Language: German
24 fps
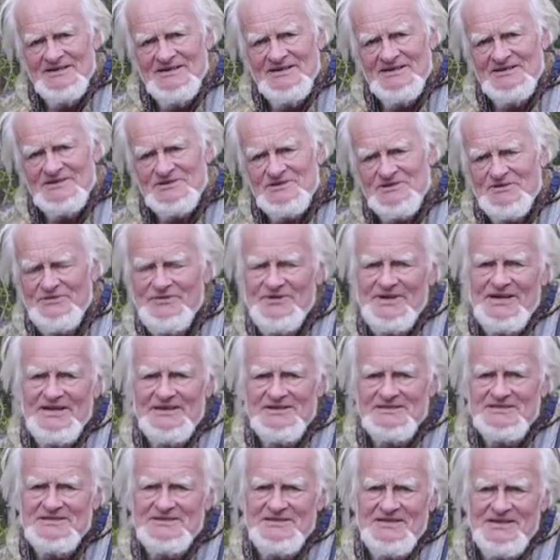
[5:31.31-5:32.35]

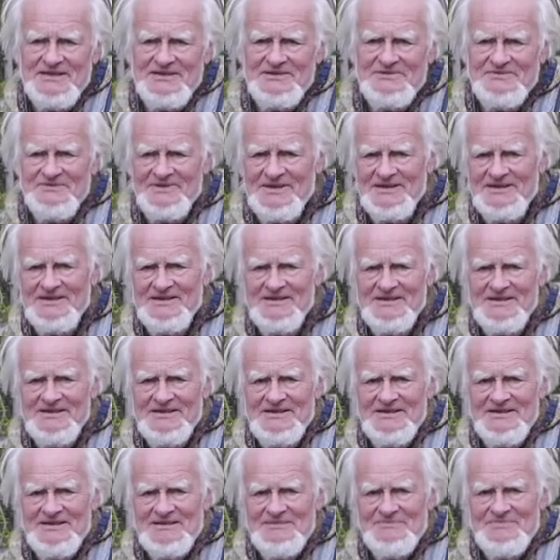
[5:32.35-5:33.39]
insofern sie etwa
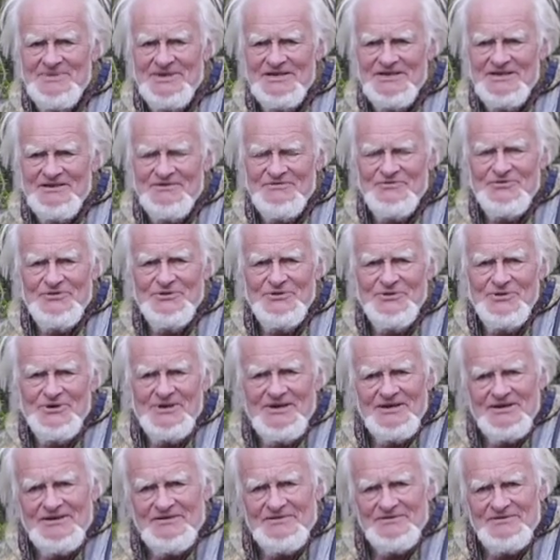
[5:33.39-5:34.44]
bei den
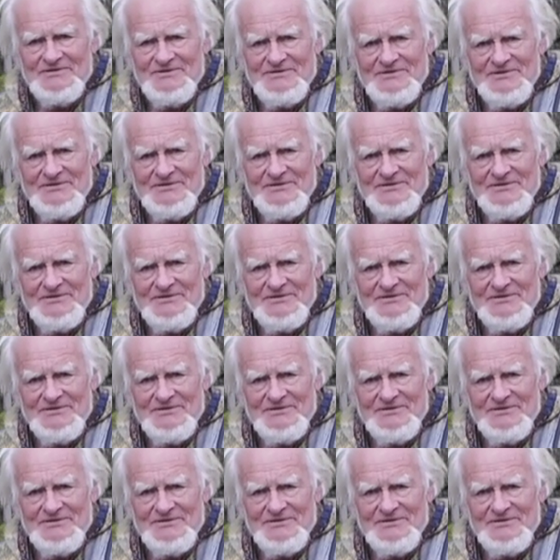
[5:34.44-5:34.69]
Vögeln